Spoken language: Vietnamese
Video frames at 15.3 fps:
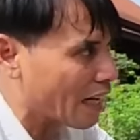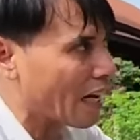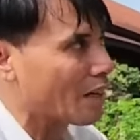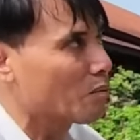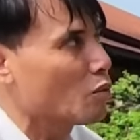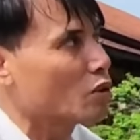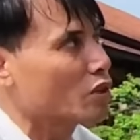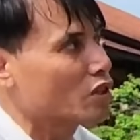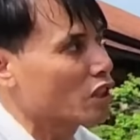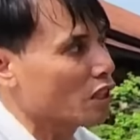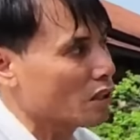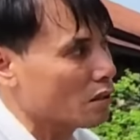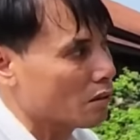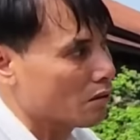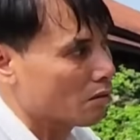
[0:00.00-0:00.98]
là anh mua trước
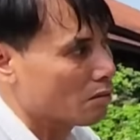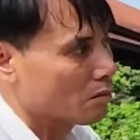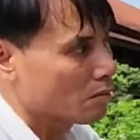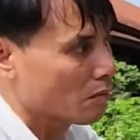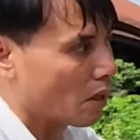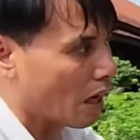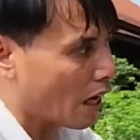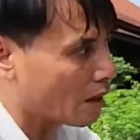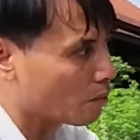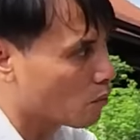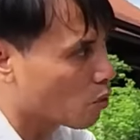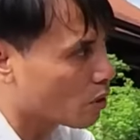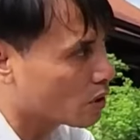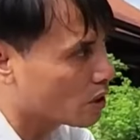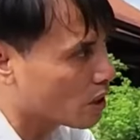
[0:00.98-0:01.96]
anh
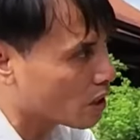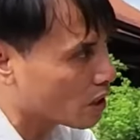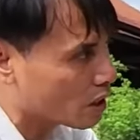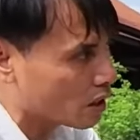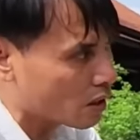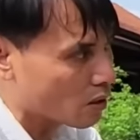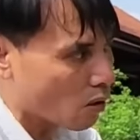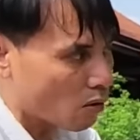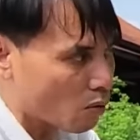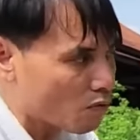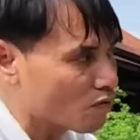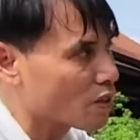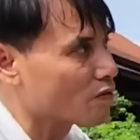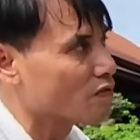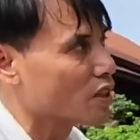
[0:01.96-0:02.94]
mua trước thì nó cũng
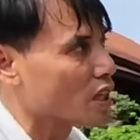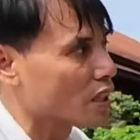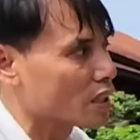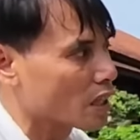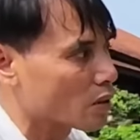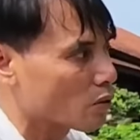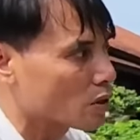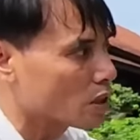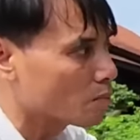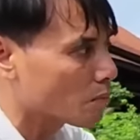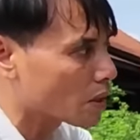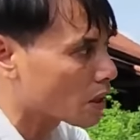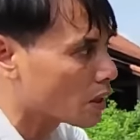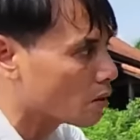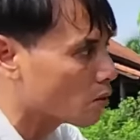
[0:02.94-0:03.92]
vừa vừa tiền thôi nhưng
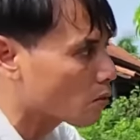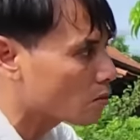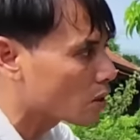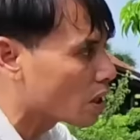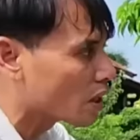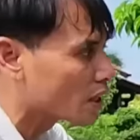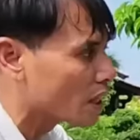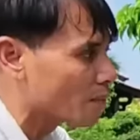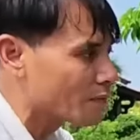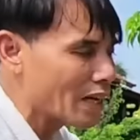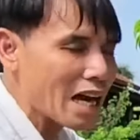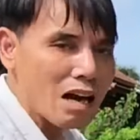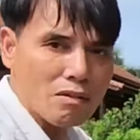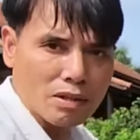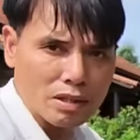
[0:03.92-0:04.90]
mà đến lúc thời điểm
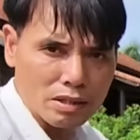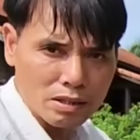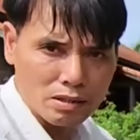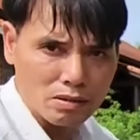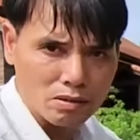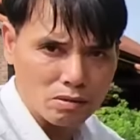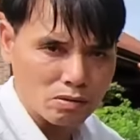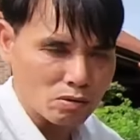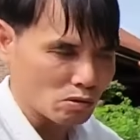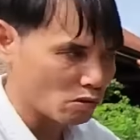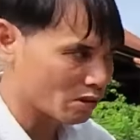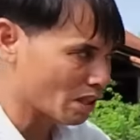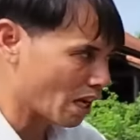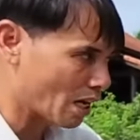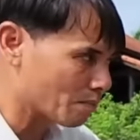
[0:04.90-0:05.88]
cao ấy à. nó
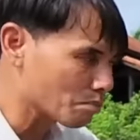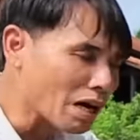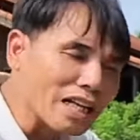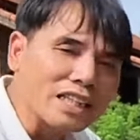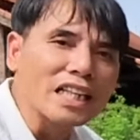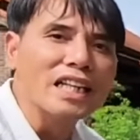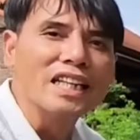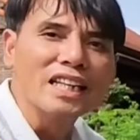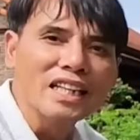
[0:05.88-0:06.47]
giá anh 7 tỷ